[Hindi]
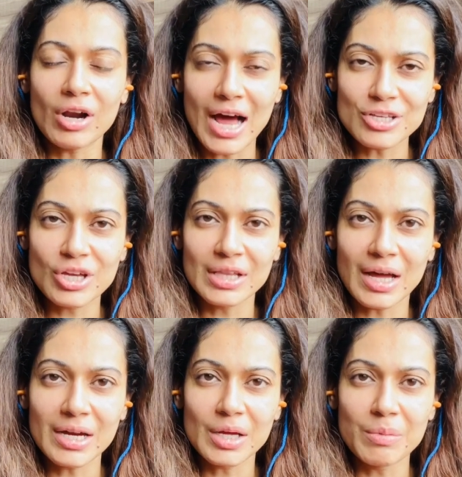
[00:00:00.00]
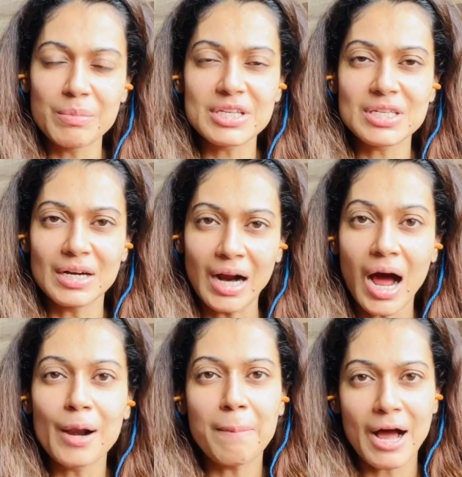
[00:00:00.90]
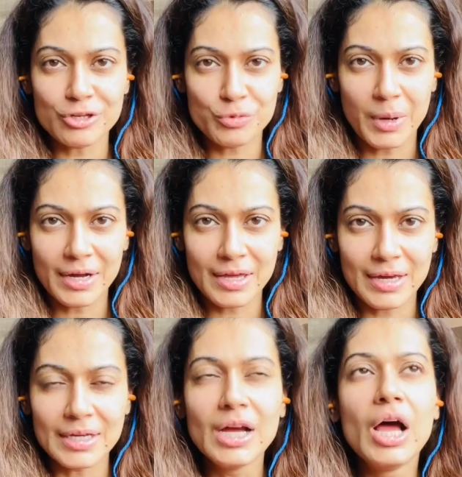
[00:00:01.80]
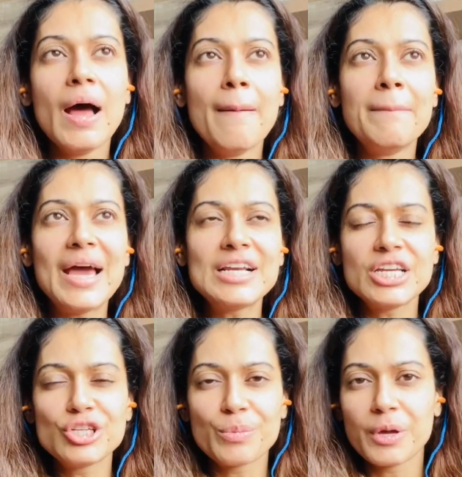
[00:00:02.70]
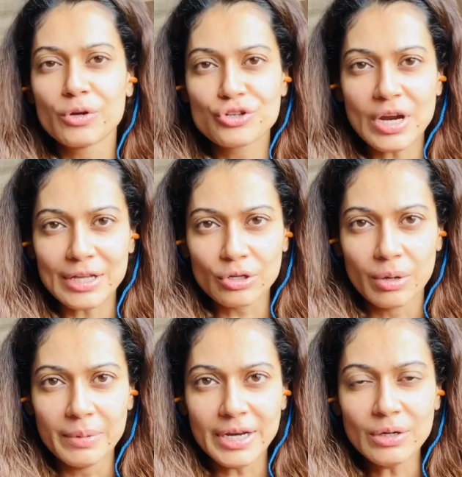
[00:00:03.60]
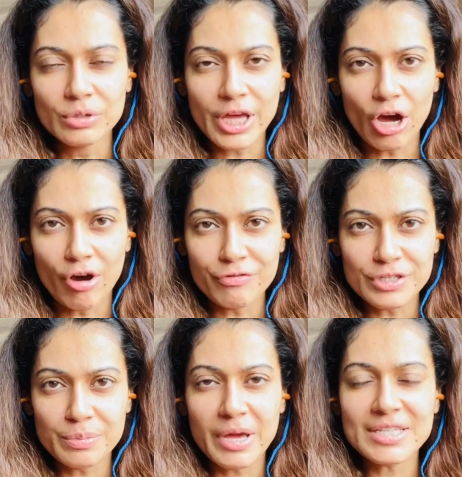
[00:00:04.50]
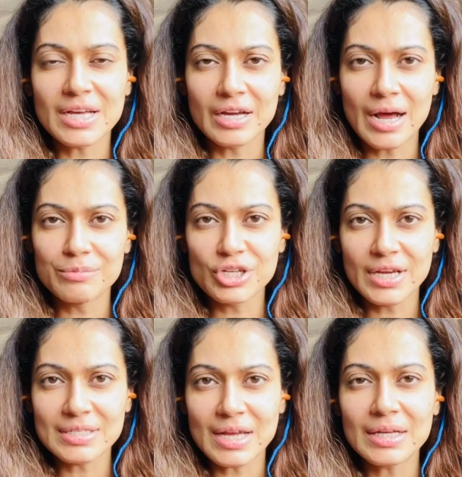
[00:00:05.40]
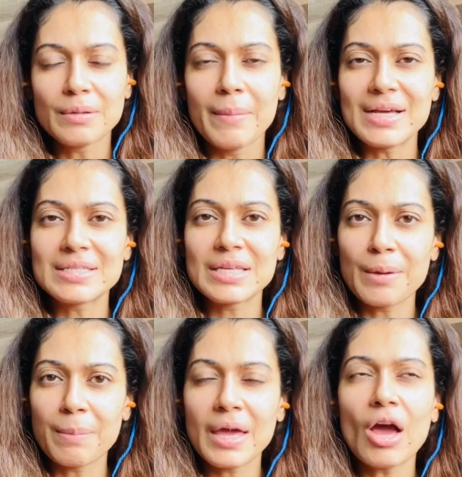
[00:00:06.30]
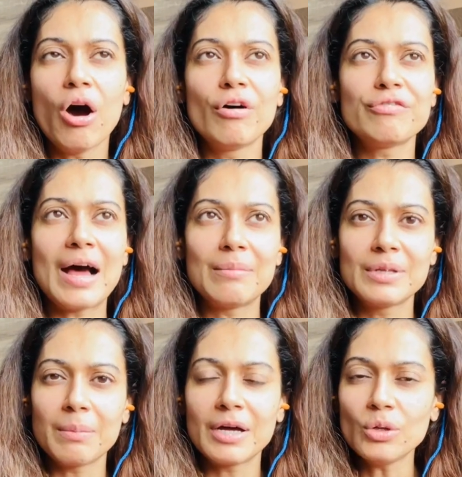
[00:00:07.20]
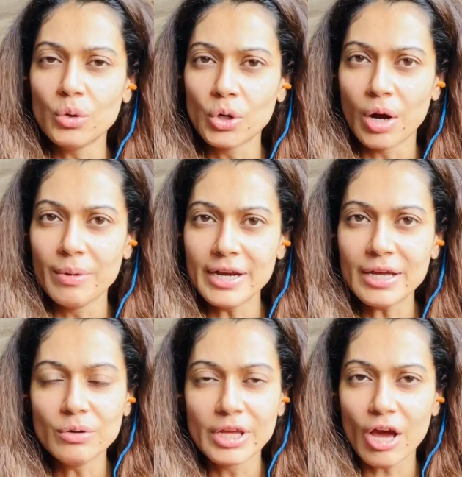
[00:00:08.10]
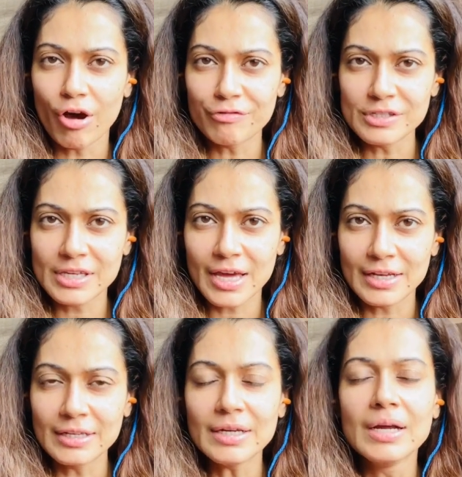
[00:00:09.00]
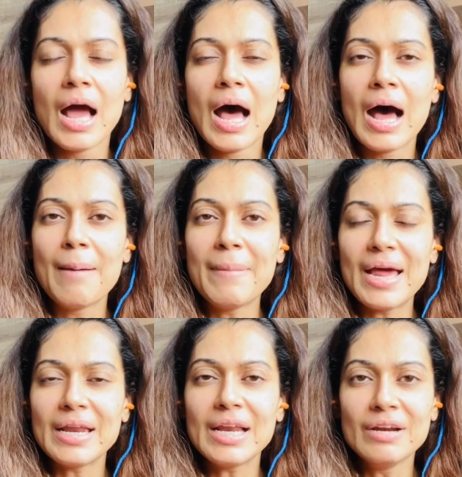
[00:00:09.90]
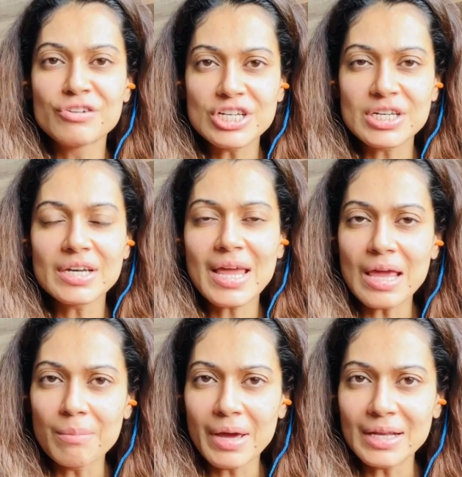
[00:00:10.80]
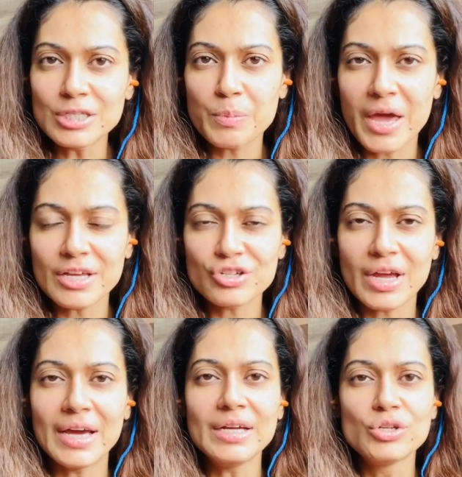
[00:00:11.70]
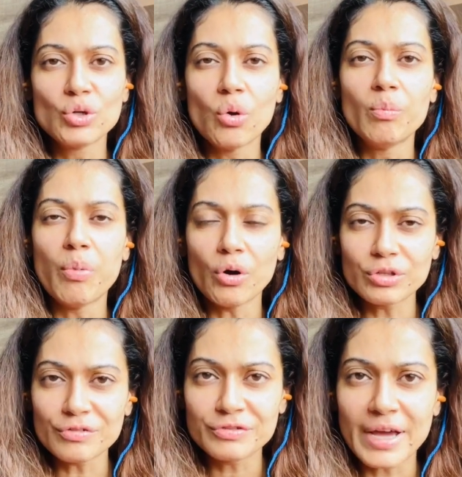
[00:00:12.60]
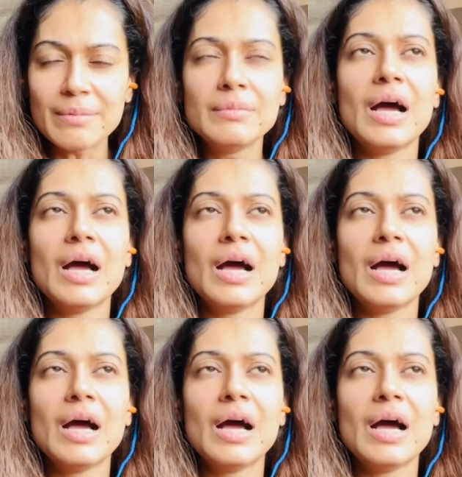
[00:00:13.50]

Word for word: आज की तारीख में भी सरकार भाजपा की है मैं डीजीपी गुजरात को मिली उनके ऑफिस में संग्राम राम जी के साथ मैं सीपी ऑफ अहमदाबाद उनको मिली उनके ऑफिस के अंदर मैंने रिटर्न ईमेल्स भेजे हैं टू बोथ ऑफ देम